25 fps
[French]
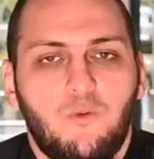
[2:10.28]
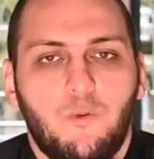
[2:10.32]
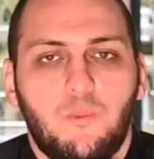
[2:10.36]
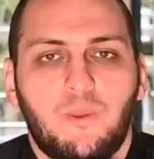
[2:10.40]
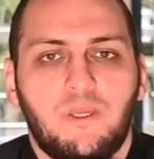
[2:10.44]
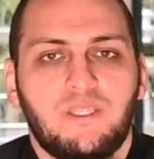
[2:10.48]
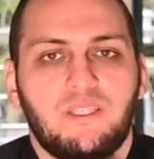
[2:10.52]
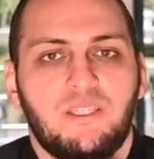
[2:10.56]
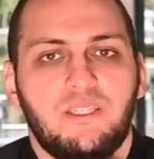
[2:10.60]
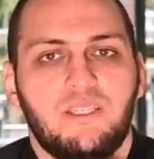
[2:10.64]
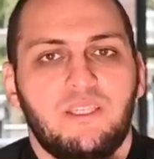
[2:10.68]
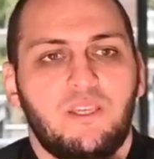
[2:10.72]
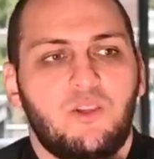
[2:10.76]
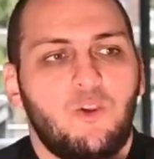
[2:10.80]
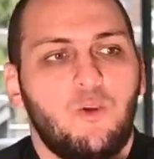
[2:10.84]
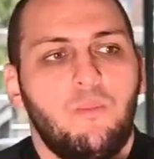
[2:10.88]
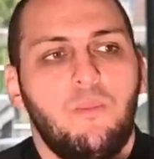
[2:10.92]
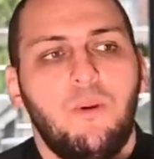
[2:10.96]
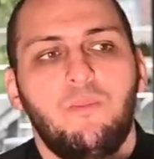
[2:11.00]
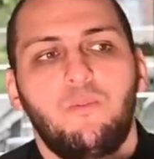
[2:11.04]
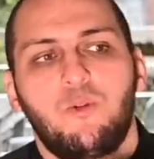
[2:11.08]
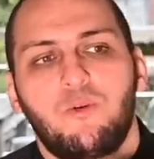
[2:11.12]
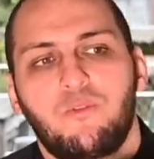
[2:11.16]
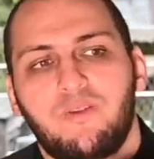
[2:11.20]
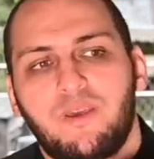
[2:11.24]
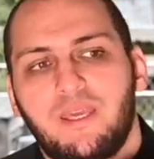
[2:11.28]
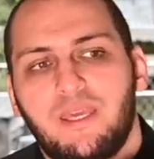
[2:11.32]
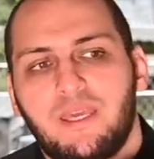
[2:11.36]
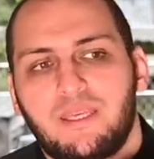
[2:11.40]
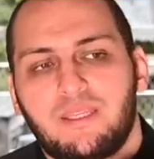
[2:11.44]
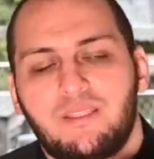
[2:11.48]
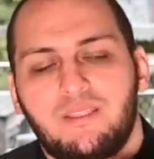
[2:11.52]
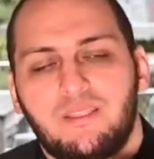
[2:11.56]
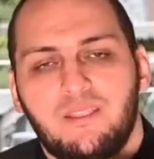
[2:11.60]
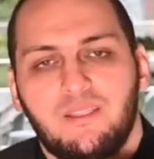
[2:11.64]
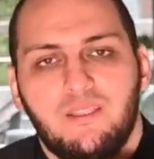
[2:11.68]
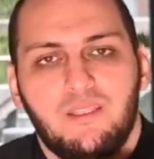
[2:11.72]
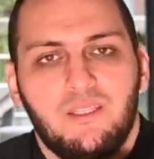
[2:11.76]
faut préciser que même le frère
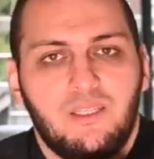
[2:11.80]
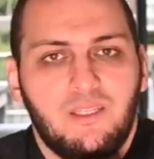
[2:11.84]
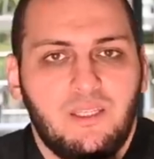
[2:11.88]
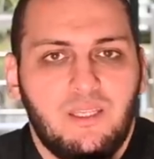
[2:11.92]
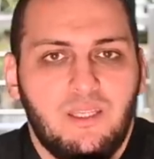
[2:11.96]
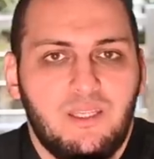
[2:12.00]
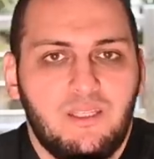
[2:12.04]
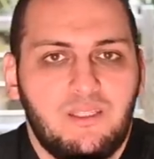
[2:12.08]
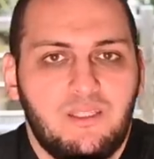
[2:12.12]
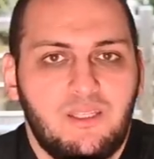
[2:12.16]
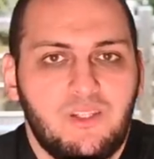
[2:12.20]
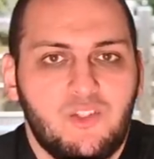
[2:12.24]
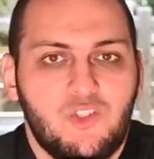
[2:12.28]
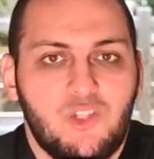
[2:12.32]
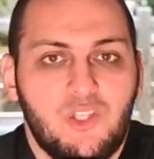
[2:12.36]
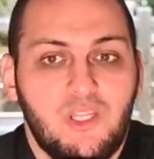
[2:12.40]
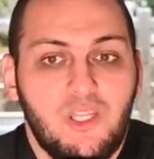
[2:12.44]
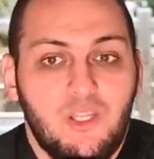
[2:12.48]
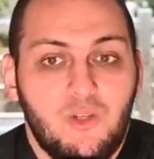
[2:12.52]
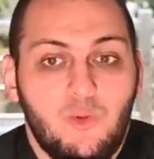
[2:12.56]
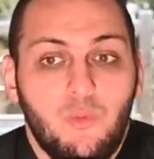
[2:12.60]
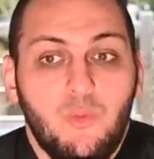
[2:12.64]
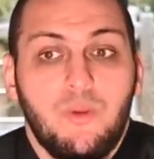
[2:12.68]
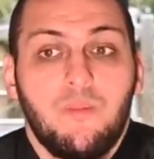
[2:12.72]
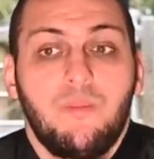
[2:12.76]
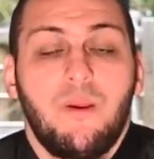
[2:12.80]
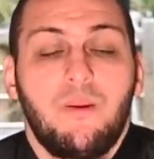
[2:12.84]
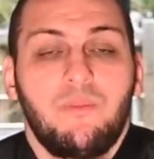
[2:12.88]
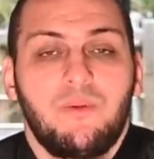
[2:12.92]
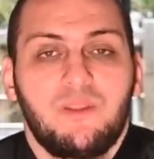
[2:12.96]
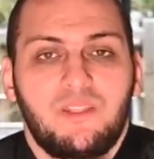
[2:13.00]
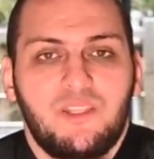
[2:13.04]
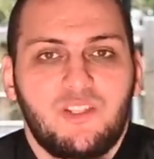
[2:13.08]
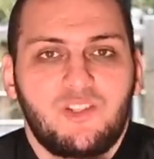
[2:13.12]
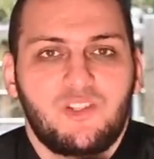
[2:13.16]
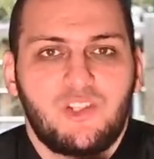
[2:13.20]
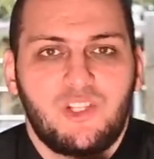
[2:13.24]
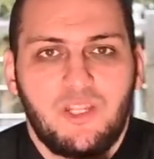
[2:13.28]
était, gêné, lui-même
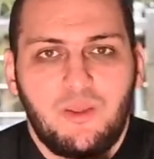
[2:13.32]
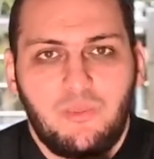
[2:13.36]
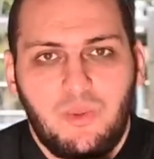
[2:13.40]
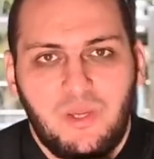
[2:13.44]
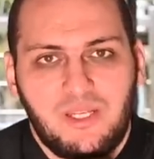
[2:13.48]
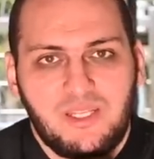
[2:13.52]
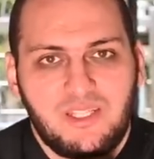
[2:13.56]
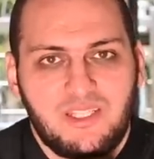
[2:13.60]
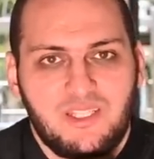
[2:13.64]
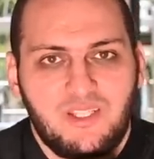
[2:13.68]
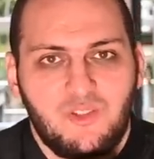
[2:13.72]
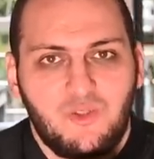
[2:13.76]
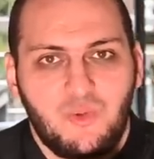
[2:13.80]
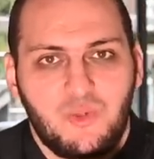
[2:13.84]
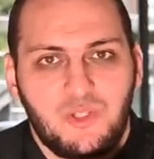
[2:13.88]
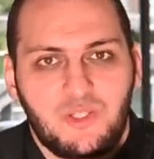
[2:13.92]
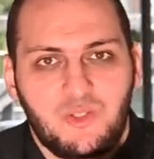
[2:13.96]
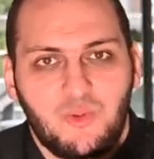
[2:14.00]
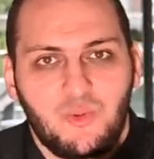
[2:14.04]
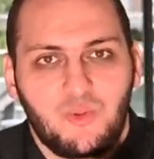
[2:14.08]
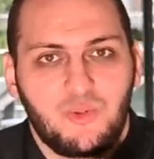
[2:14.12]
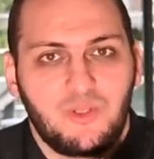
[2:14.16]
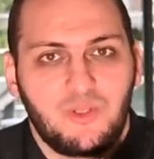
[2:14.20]
était gêné par la situation.